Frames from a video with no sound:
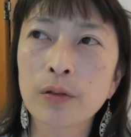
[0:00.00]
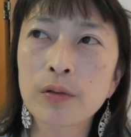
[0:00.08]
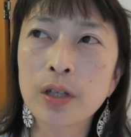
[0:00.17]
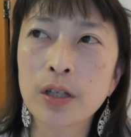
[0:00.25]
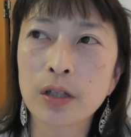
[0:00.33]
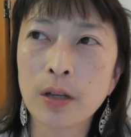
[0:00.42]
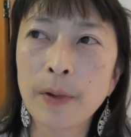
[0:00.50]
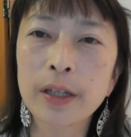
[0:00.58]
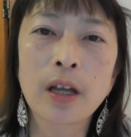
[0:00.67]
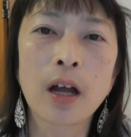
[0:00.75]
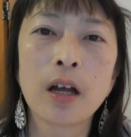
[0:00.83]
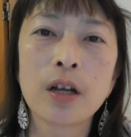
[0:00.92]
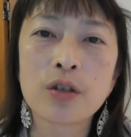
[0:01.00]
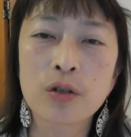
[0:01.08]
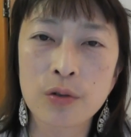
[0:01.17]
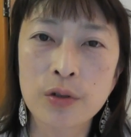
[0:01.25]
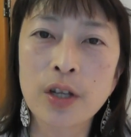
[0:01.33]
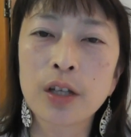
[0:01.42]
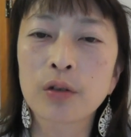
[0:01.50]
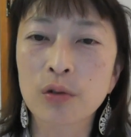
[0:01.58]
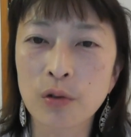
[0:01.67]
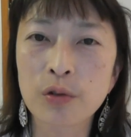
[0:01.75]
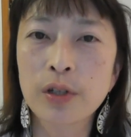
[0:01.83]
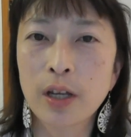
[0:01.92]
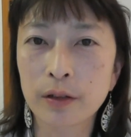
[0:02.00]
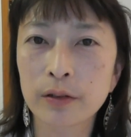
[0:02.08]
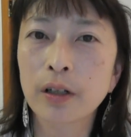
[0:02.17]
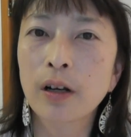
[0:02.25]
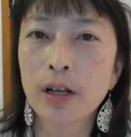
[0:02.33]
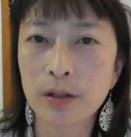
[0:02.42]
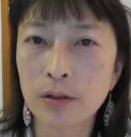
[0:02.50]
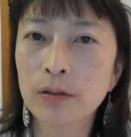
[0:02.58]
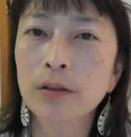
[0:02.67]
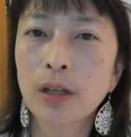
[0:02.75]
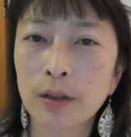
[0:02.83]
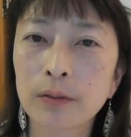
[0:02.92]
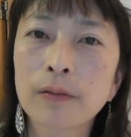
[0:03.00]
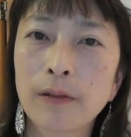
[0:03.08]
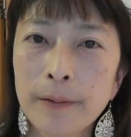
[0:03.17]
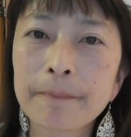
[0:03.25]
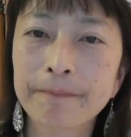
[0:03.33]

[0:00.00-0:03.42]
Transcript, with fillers: 乗せしてまた修正と調整繰り返すっていうのは。